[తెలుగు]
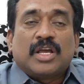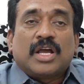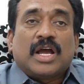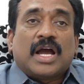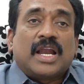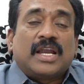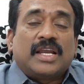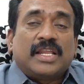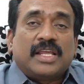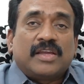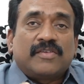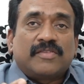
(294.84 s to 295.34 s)

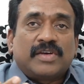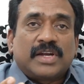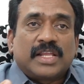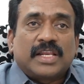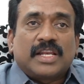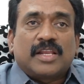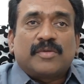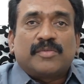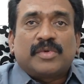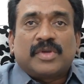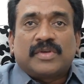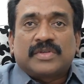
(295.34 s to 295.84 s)
వాళ్ళు
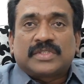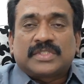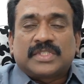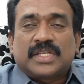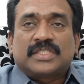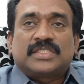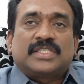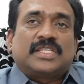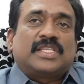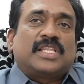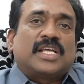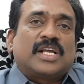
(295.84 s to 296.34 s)
ఏమడిగినా మేము ఇస్తా
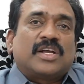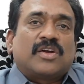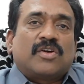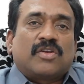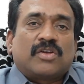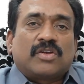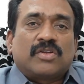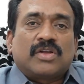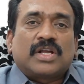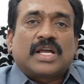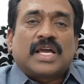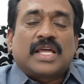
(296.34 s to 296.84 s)
సిద్ధంగా
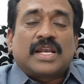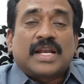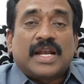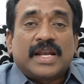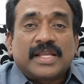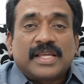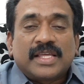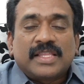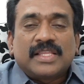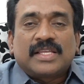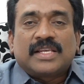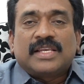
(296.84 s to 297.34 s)
ఉన్నాం కానీ
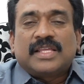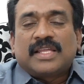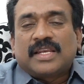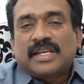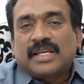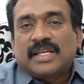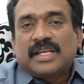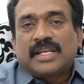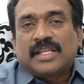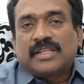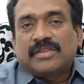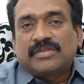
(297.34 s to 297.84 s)
అడిగేది
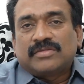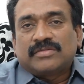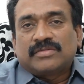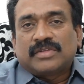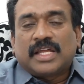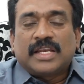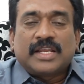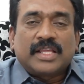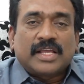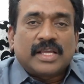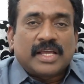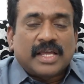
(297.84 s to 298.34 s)
క్లియర్గా లేదు
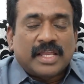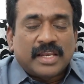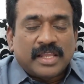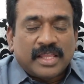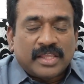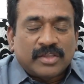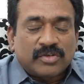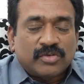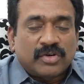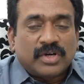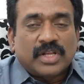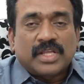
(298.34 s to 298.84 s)
అనే
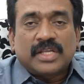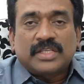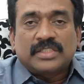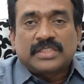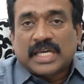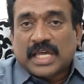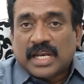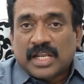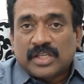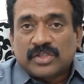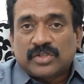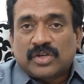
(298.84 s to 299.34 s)
అనేది కూడా
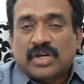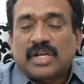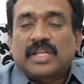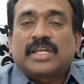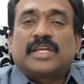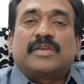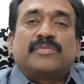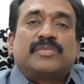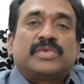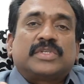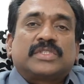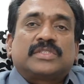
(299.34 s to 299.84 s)
చాలా చోట్ల
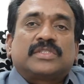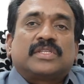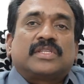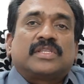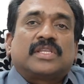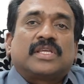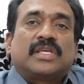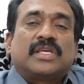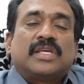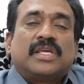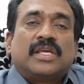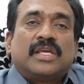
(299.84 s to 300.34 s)

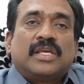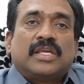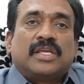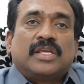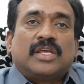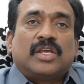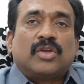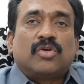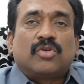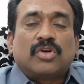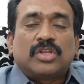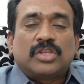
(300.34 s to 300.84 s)
కనిపిస్తుంది
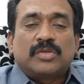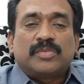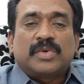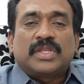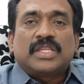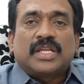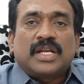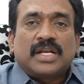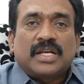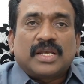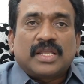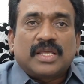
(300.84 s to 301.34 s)

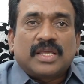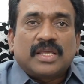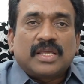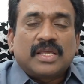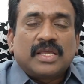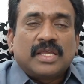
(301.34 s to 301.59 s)
ఇంకొద్దిమంది ఏంటి